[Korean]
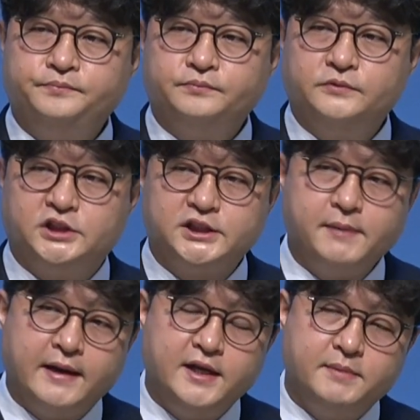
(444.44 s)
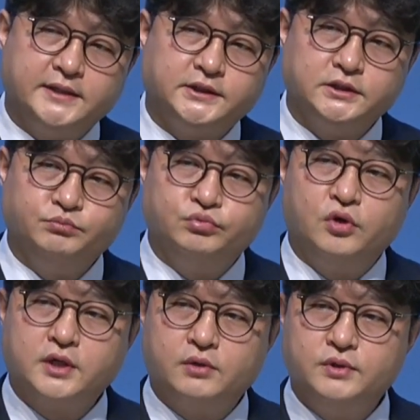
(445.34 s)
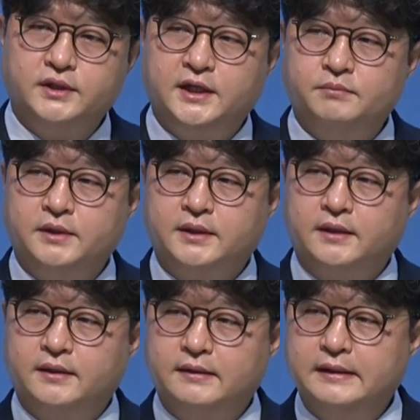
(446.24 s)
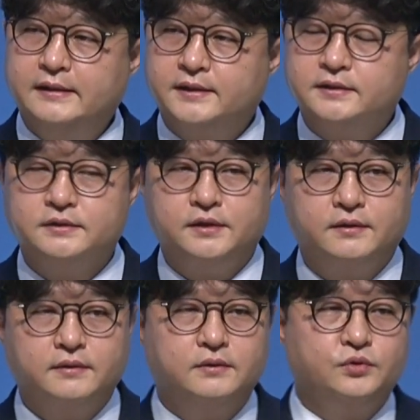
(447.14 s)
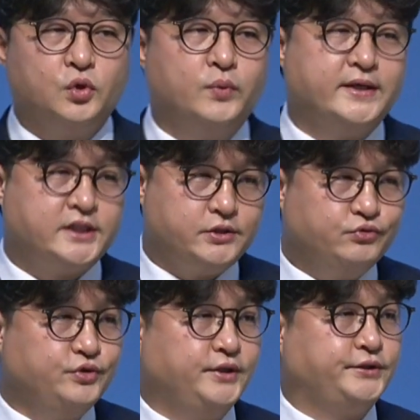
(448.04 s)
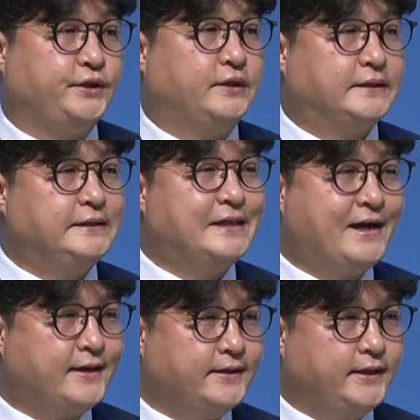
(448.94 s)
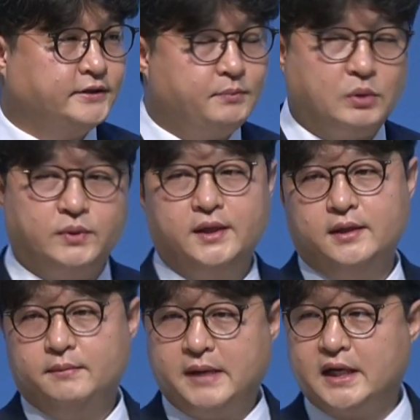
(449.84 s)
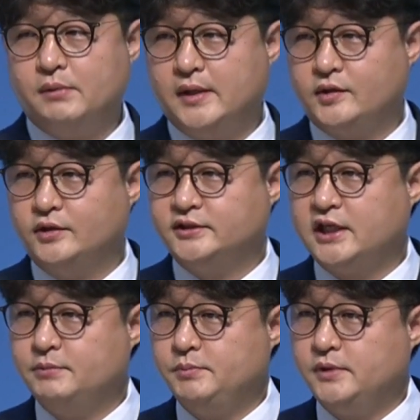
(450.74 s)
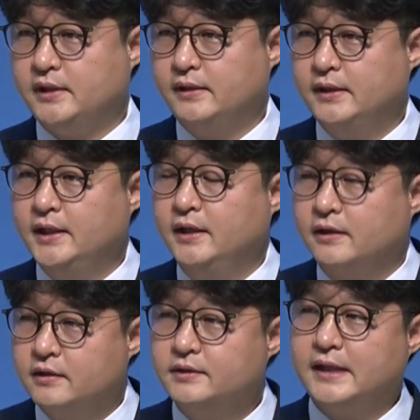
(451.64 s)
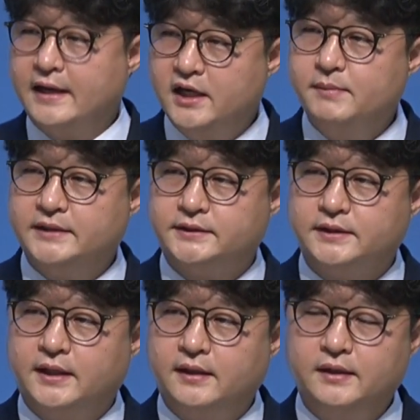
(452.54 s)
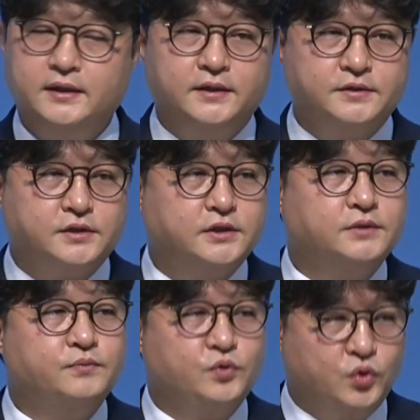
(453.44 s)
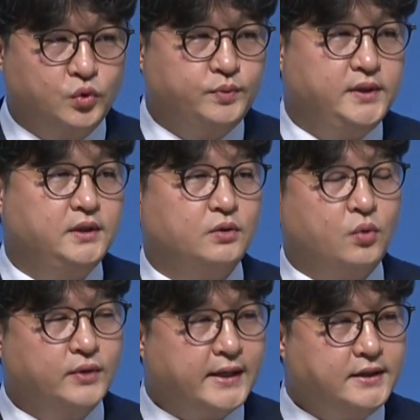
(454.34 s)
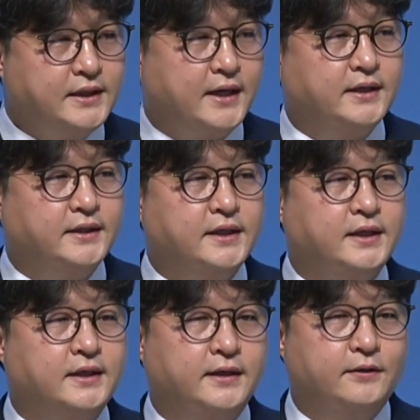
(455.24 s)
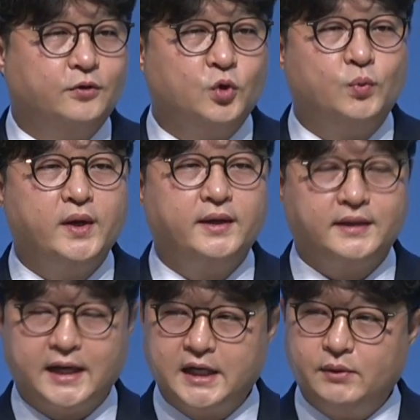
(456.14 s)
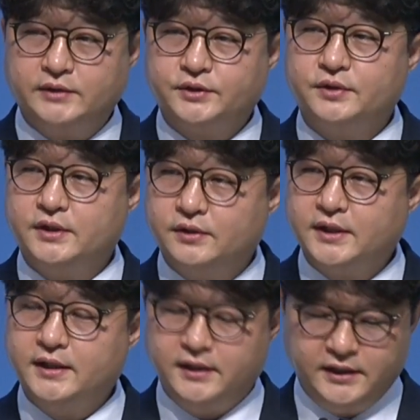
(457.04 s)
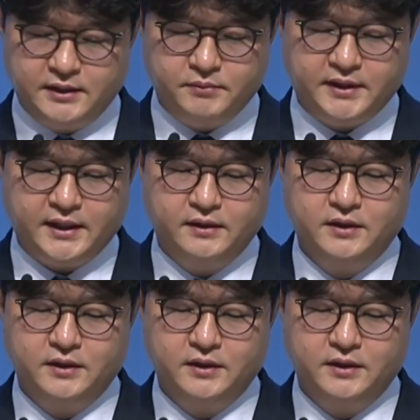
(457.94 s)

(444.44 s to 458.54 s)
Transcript: 지금 엘리바스는 무엇라고 얘기합니까? 그는요 요의 친구였어요. 그를 가까이에서 바라봐왔던 사람입니다. 그런 엘리바스가 지금 욥이 고난을 당하게 되니까요. 욥에게 다가와서 이렇게 얘기합니다.